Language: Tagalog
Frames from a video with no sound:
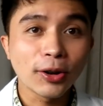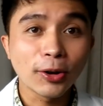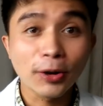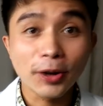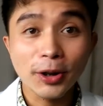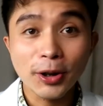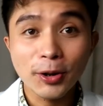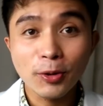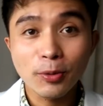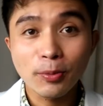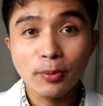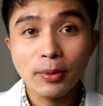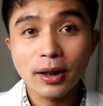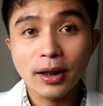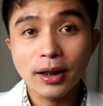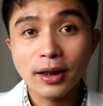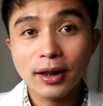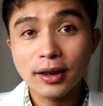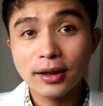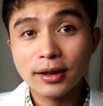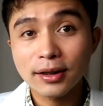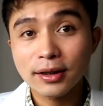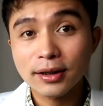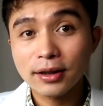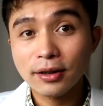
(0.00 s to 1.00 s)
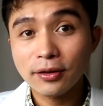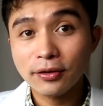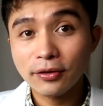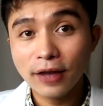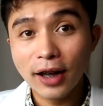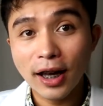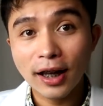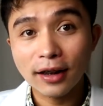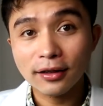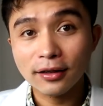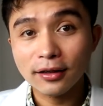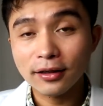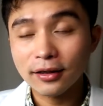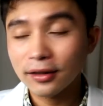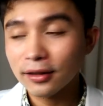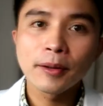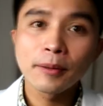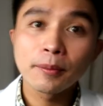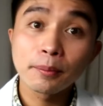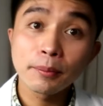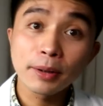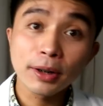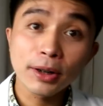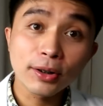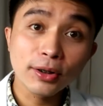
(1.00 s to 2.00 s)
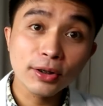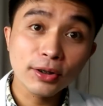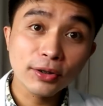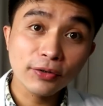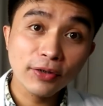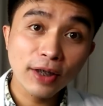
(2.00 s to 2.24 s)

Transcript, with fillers: or rheuma is the fat. Because